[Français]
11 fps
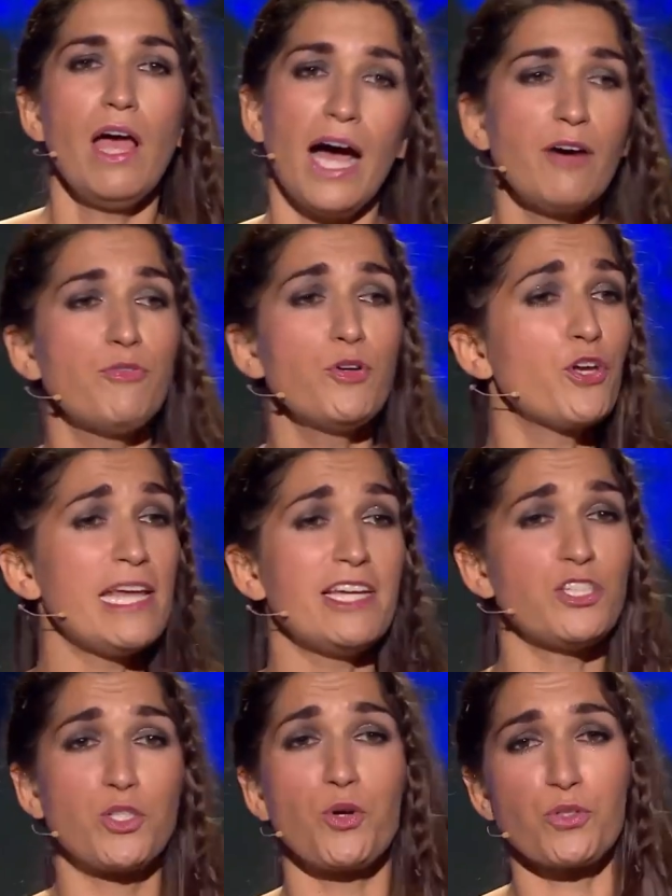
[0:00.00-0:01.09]
Avoue que les
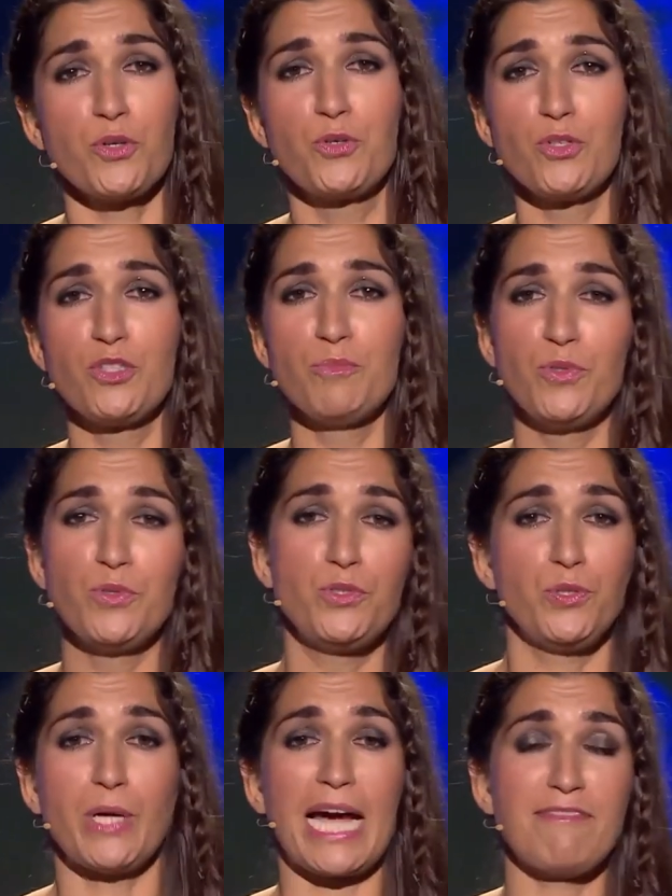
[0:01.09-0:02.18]
jours de coups de mou,
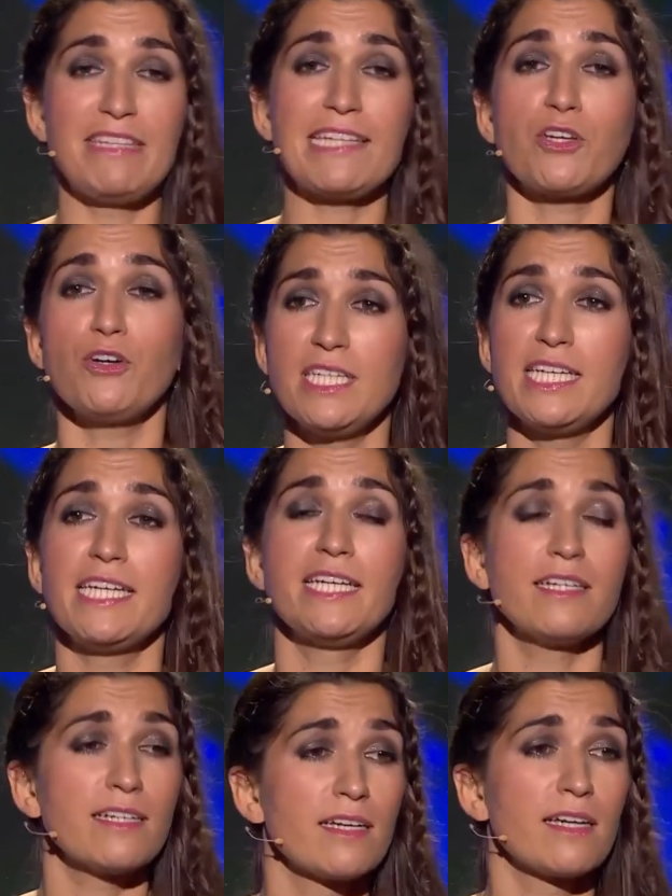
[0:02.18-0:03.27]
tu rêves d'être né
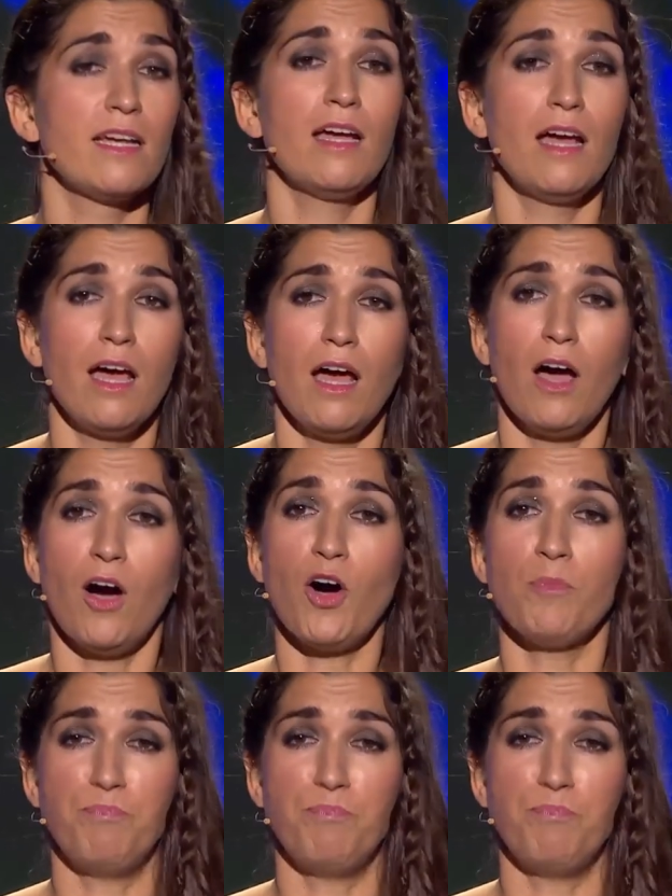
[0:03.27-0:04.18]
en